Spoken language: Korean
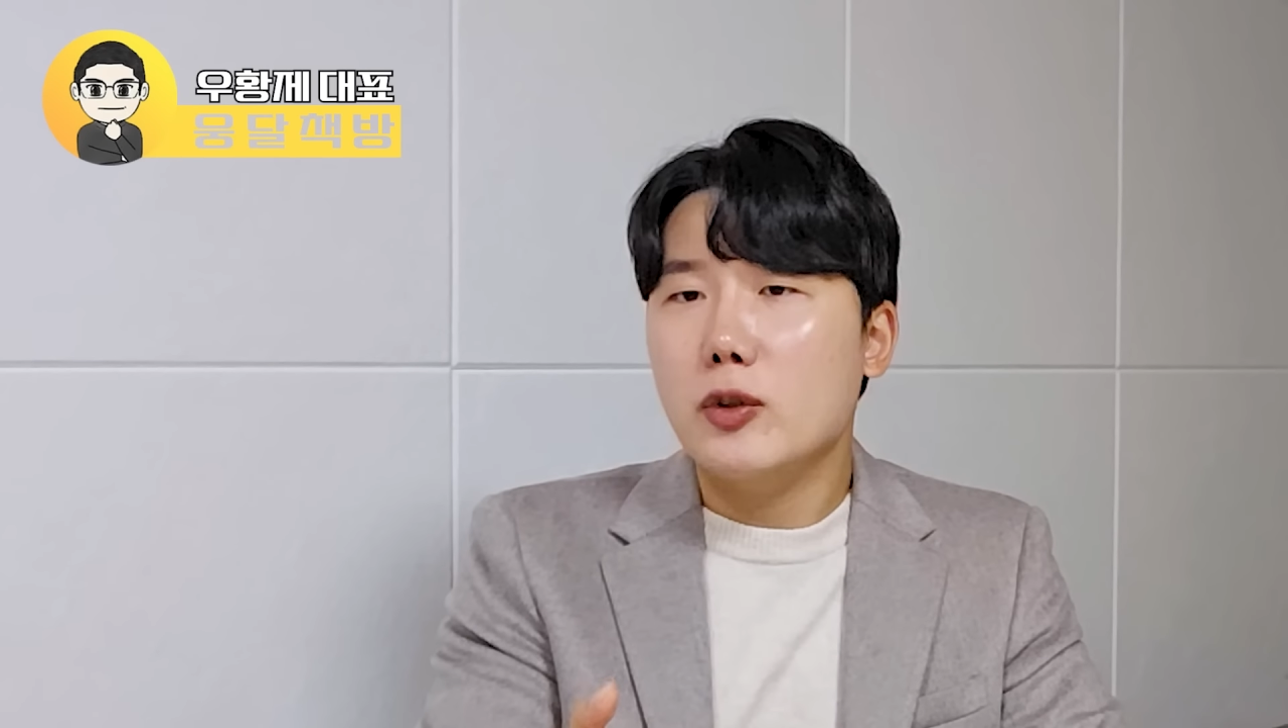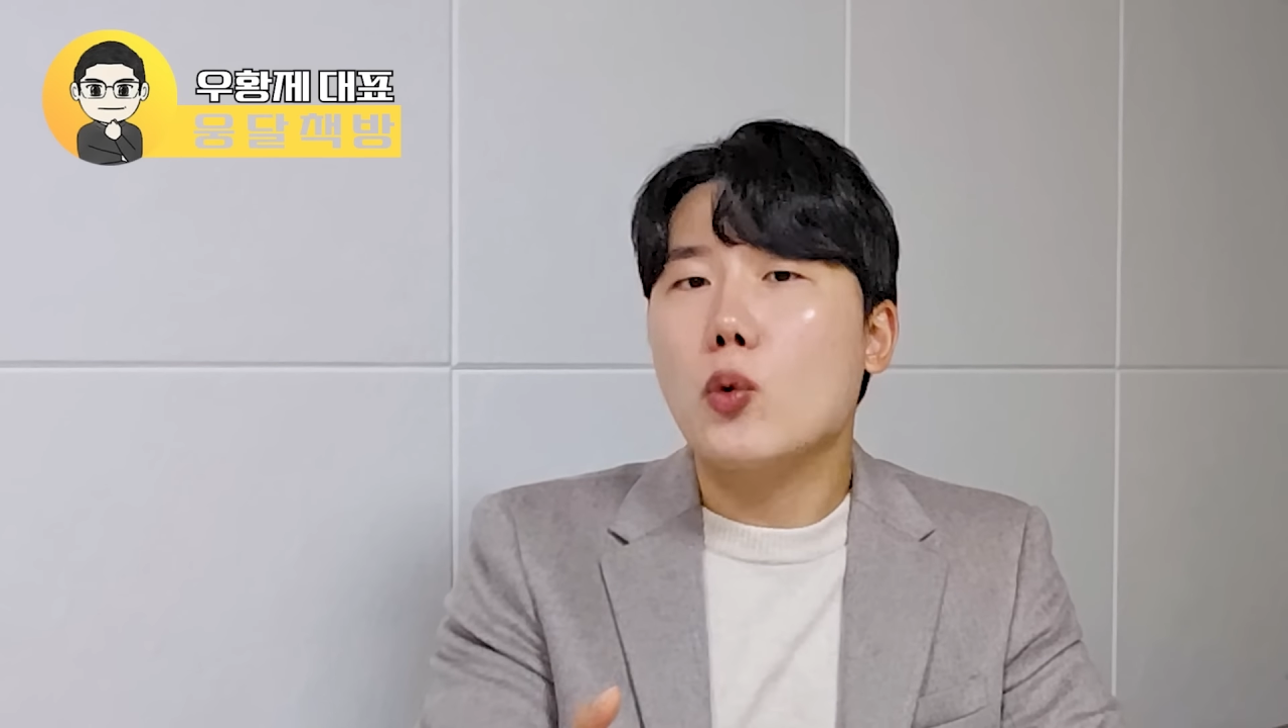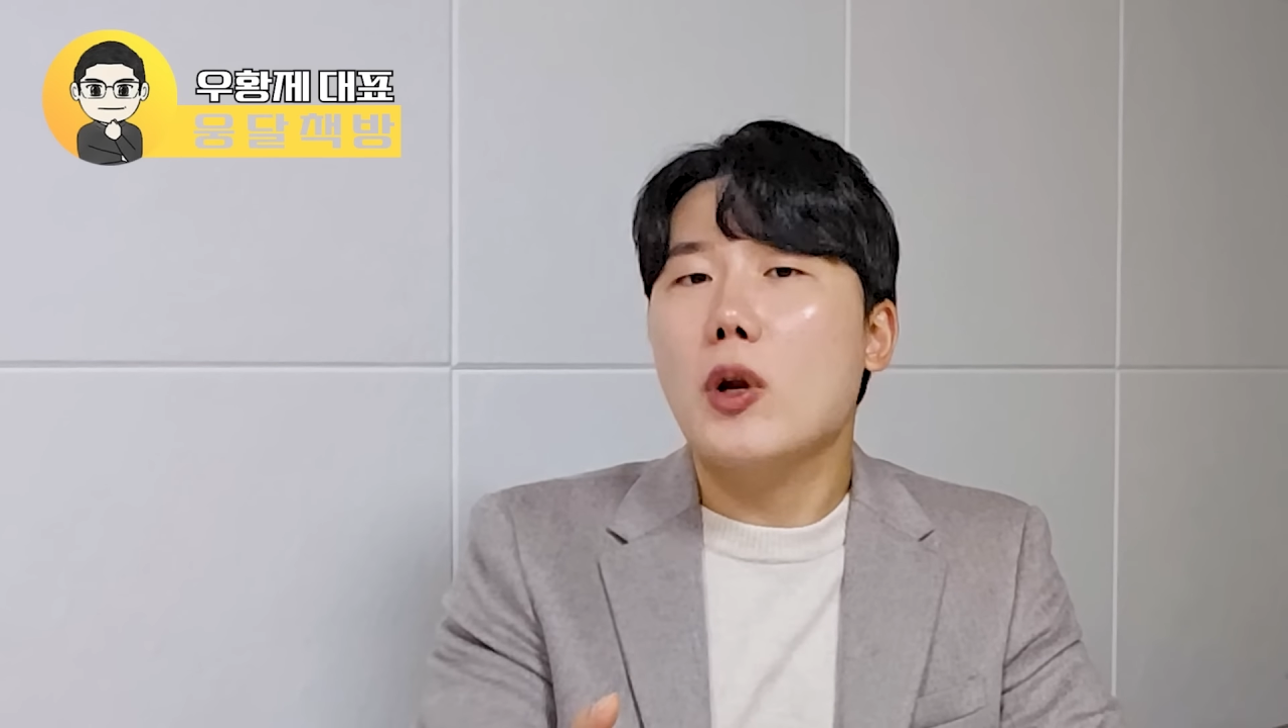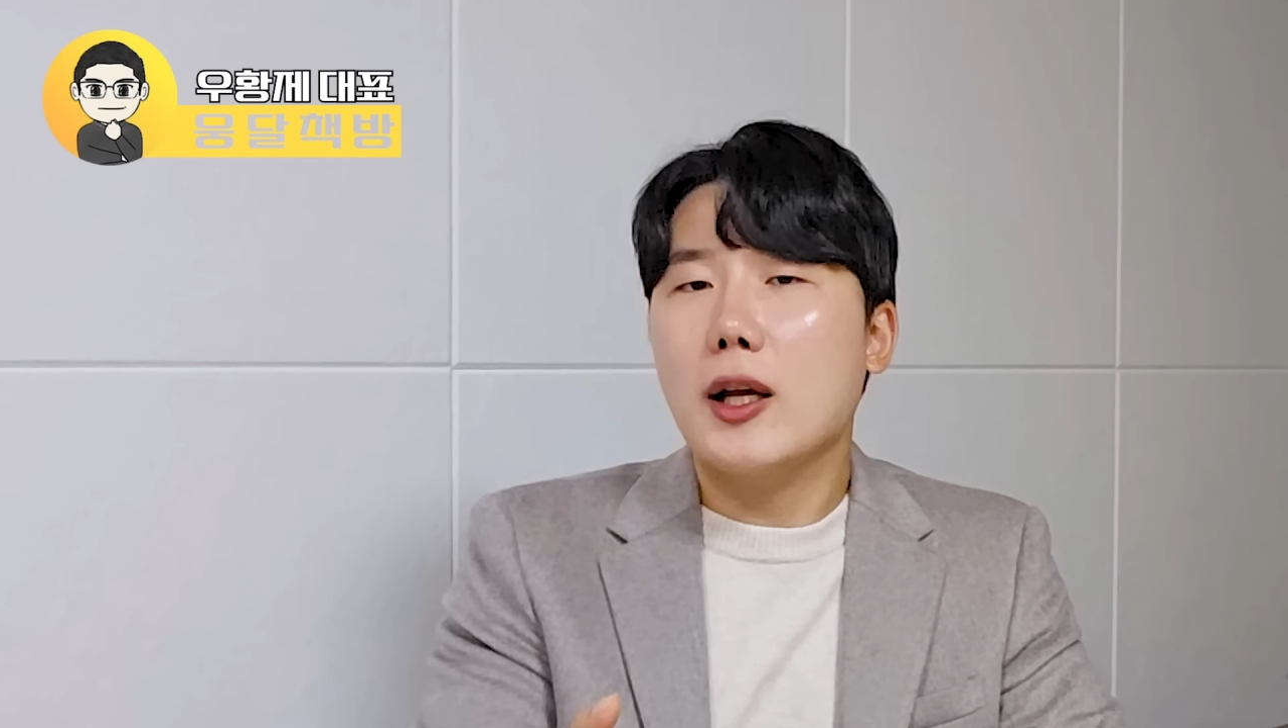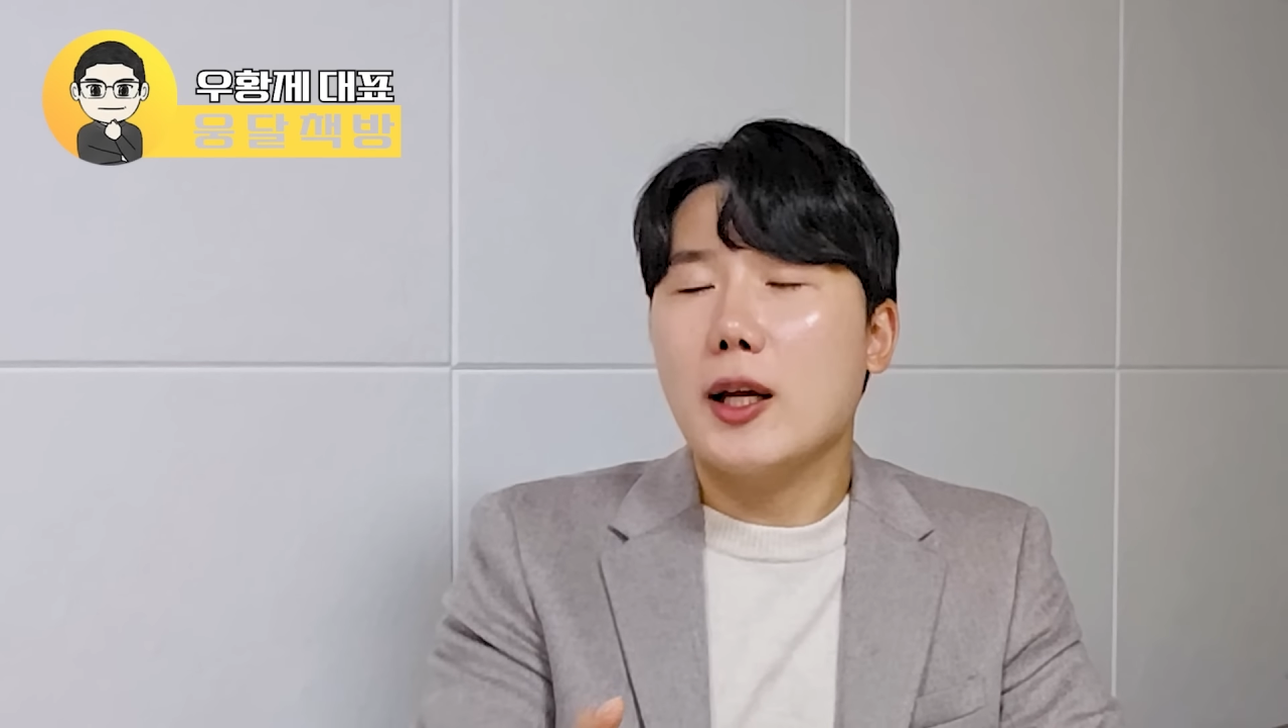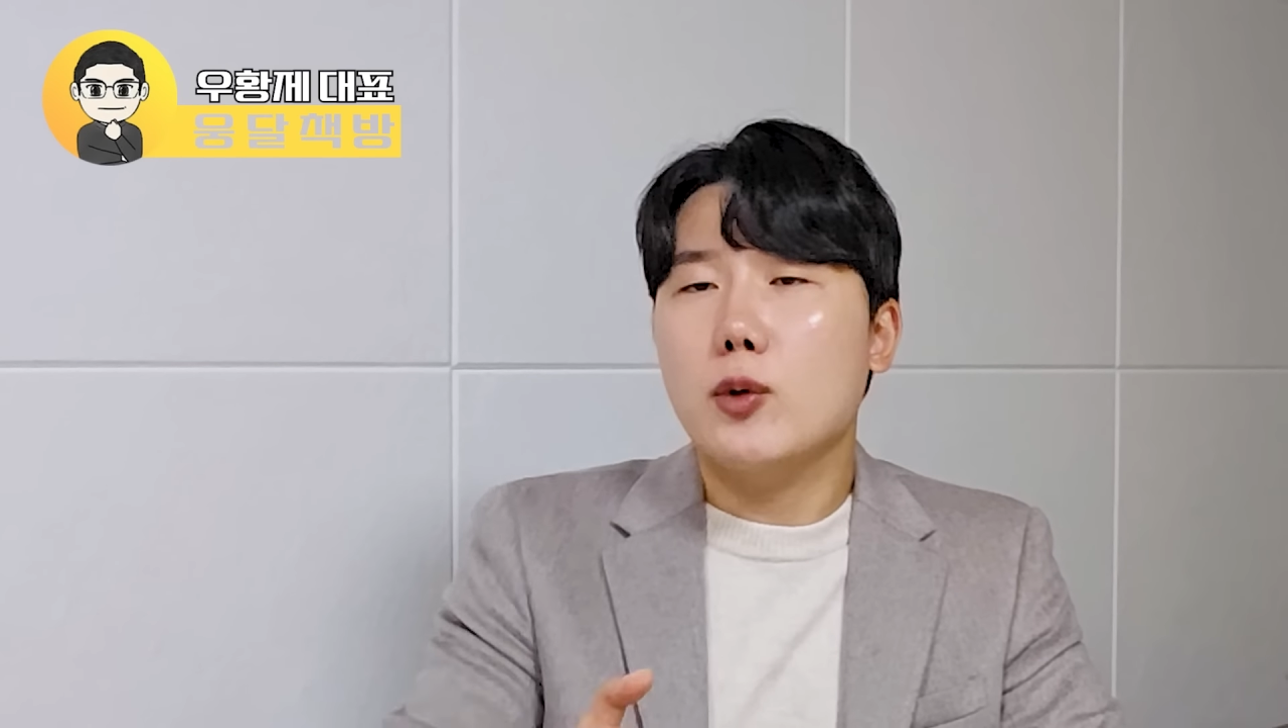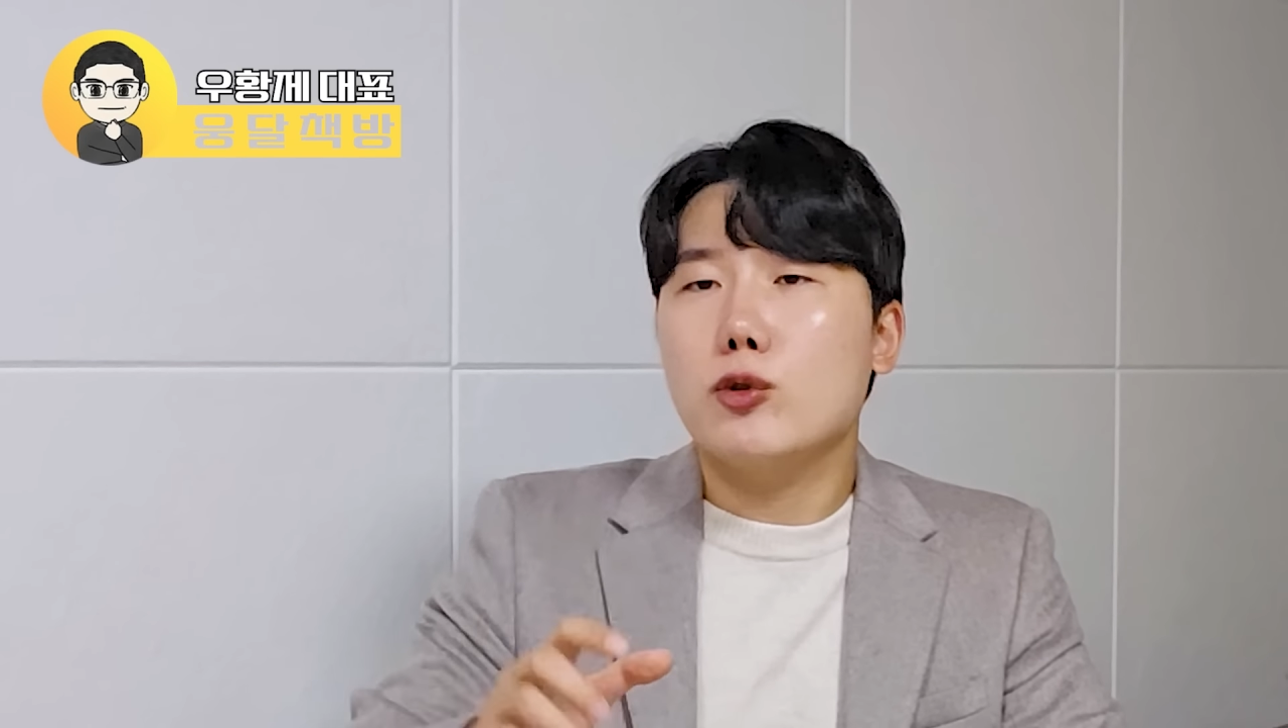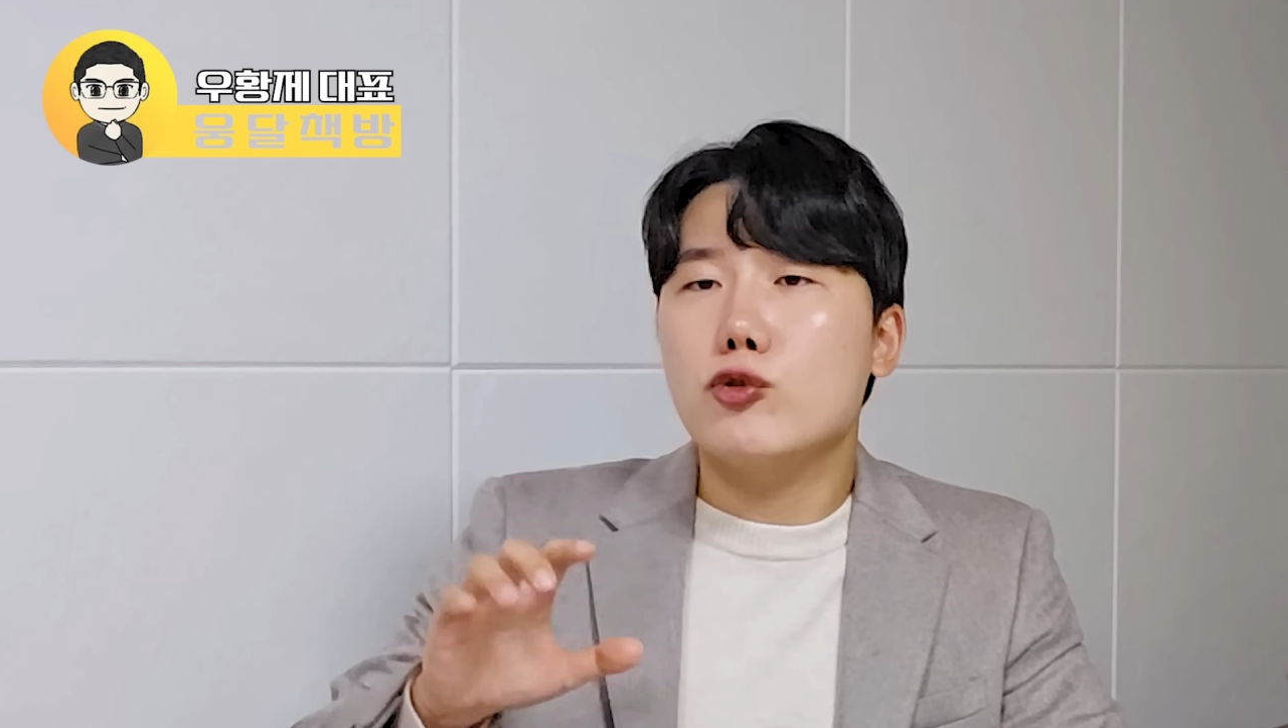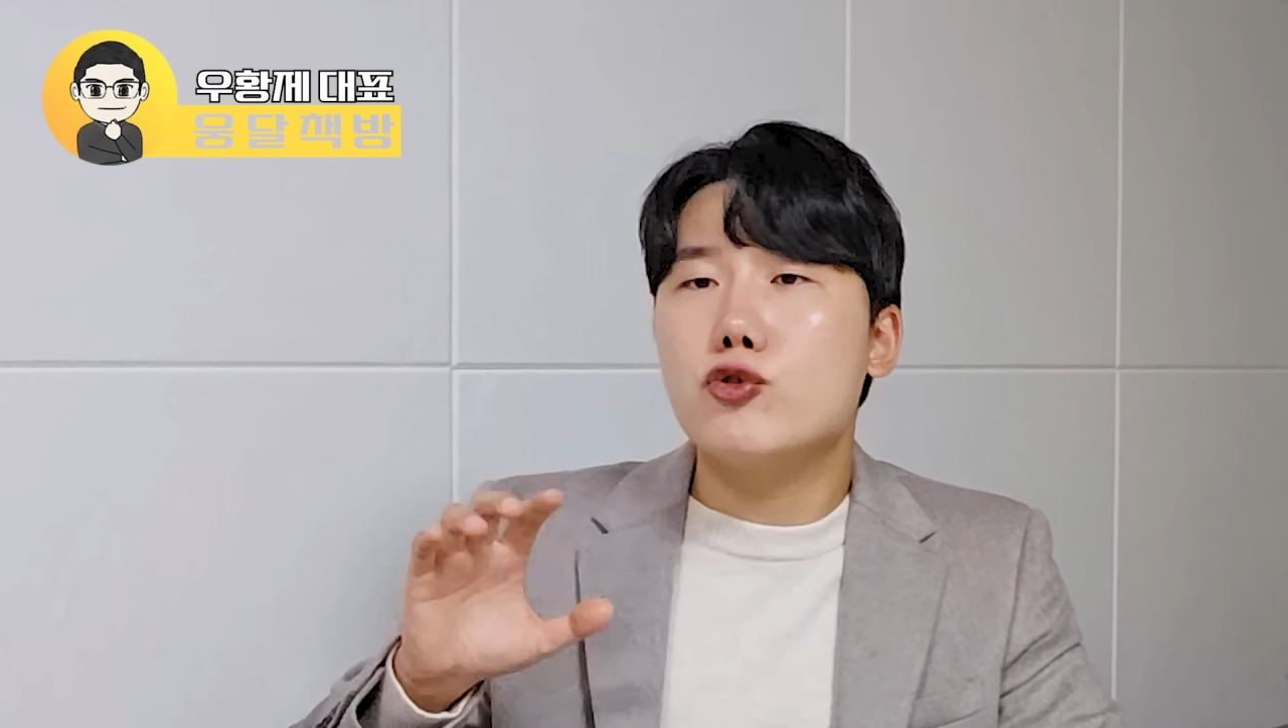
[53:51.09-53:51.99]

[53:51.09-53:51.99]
놀랍게도